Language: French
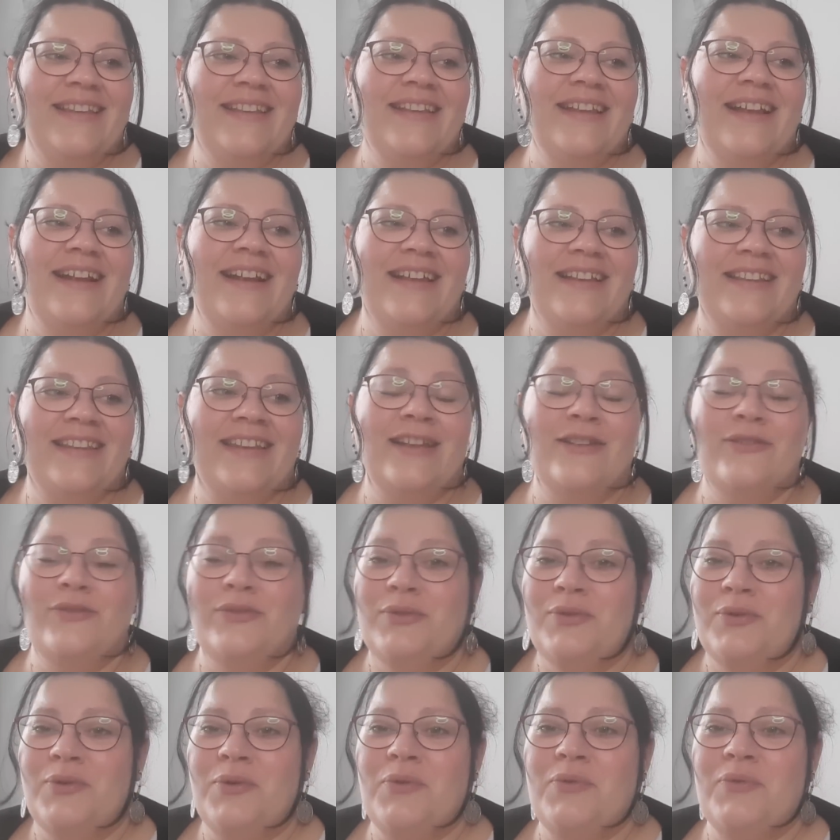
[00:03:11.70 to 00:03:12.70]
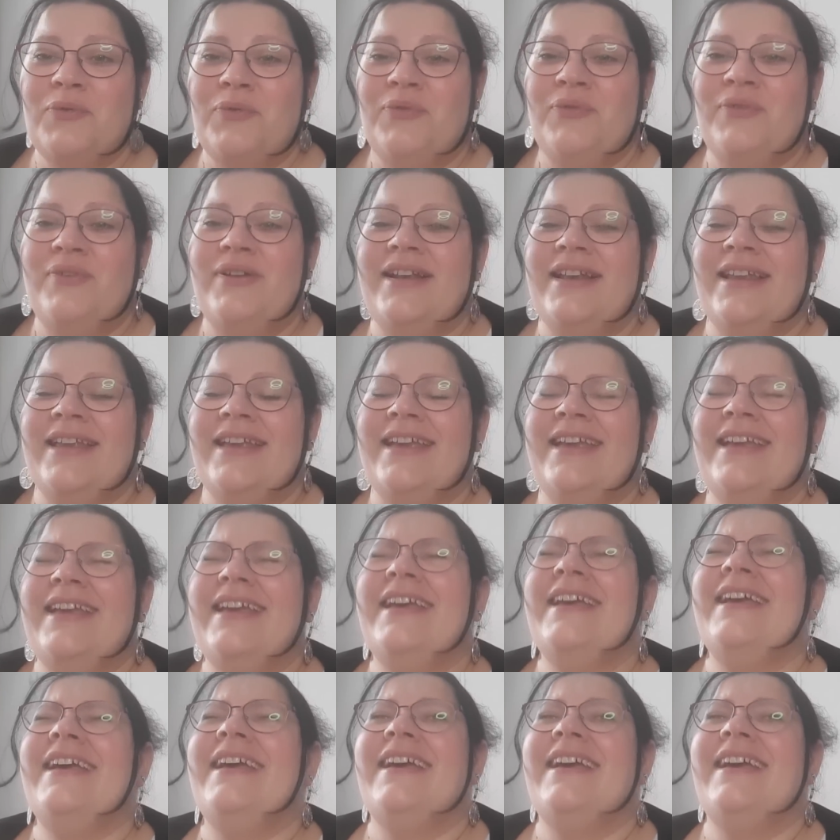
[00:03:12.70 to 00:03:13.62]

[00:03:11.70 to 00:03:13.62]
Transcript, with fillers: Ténal est en train de se gonfler.